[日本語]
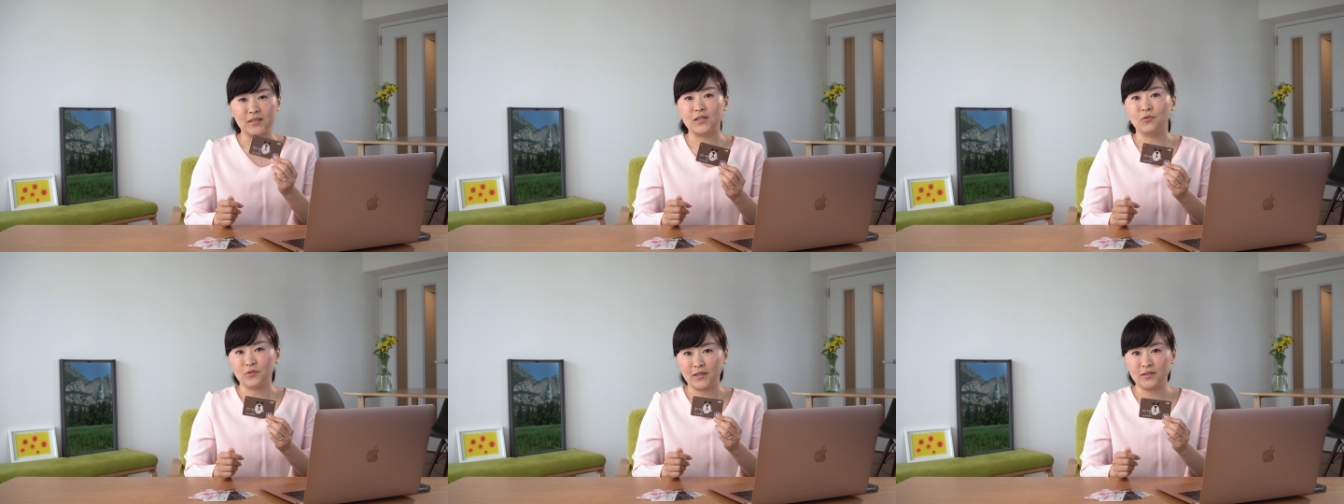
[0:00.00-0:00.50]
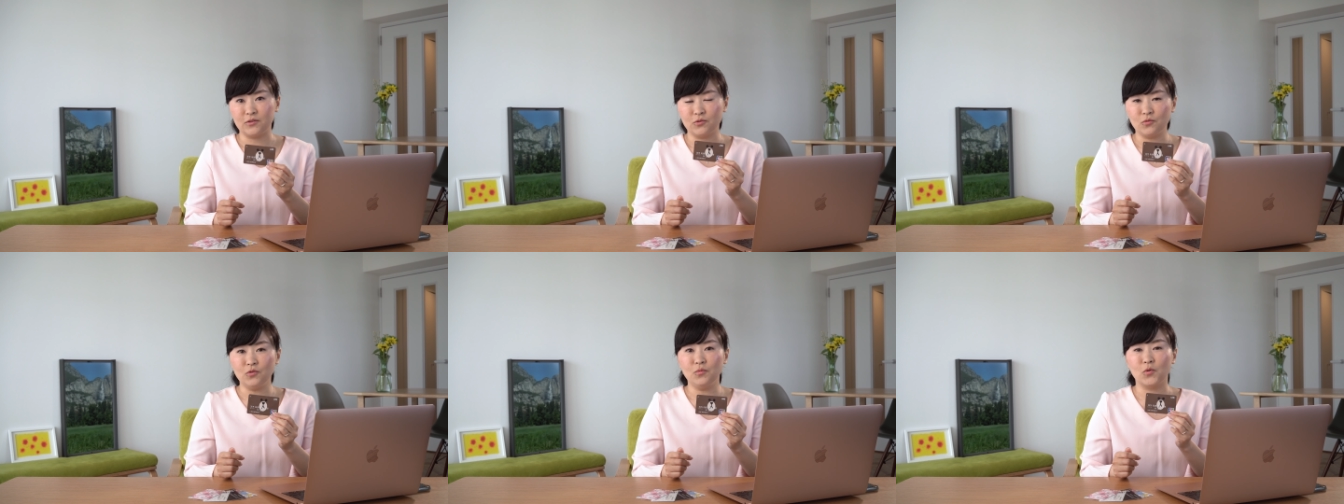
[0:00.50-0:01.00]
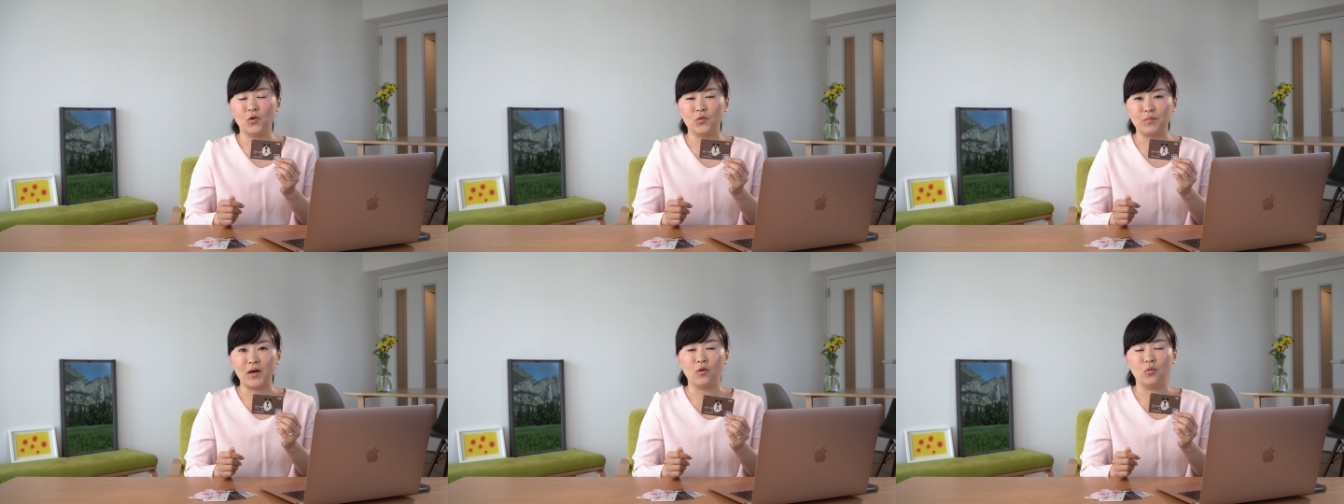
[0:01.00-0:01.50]
出てこないっていうところ
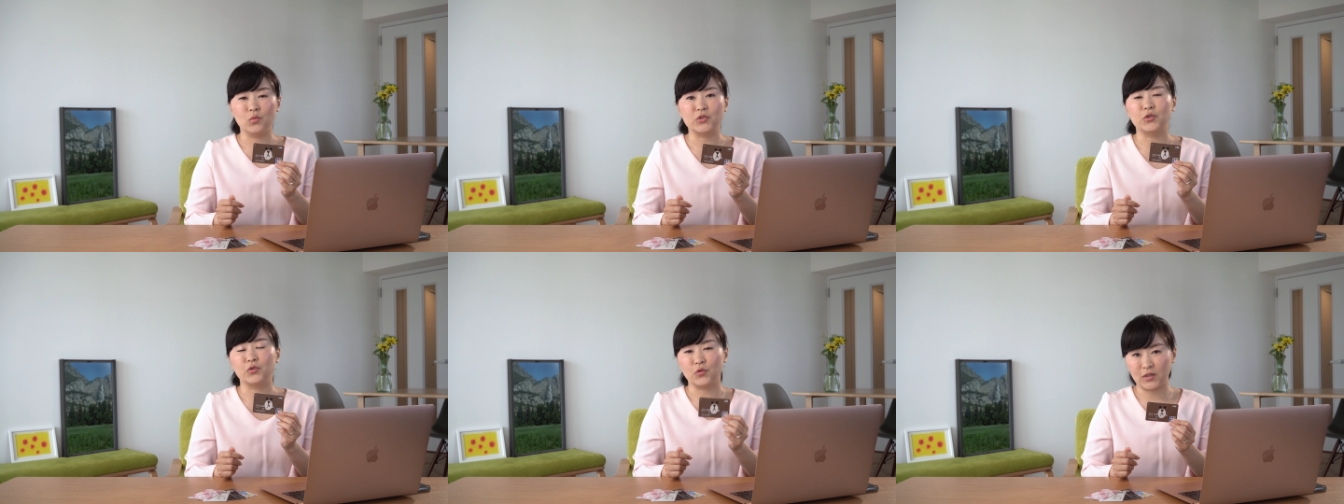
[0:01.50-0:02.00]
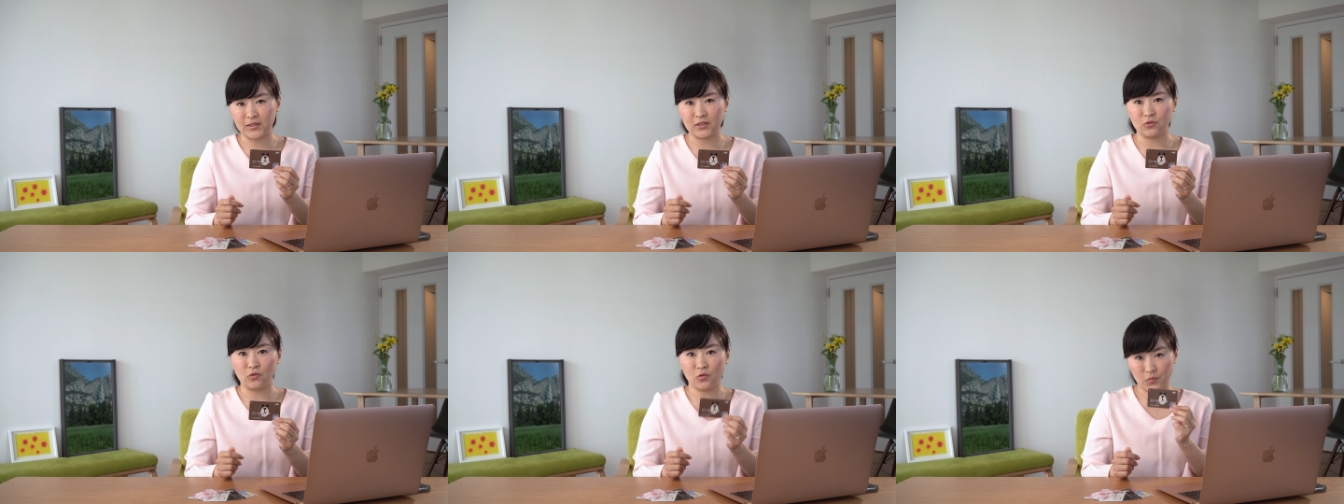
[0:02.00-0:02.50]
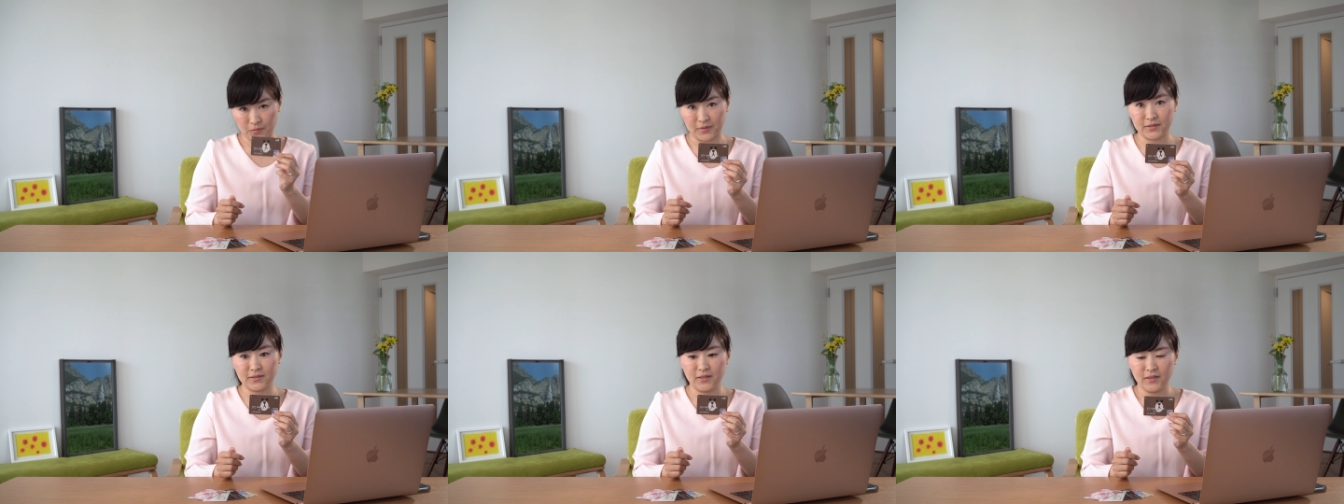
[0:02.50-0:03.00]
もまあ面白いのかなと思い
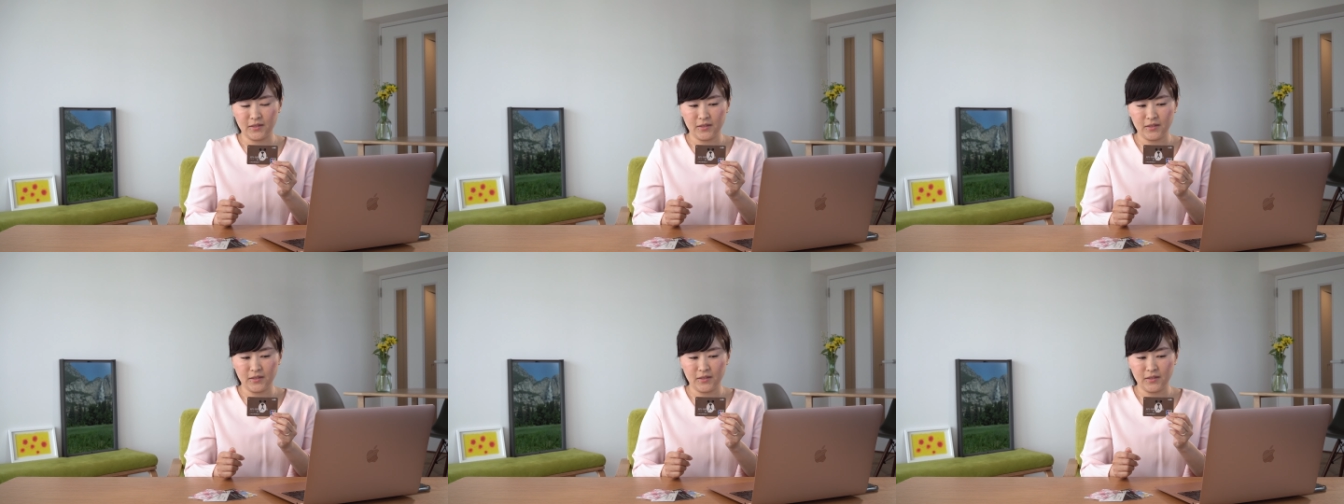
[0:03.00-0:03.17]
ます。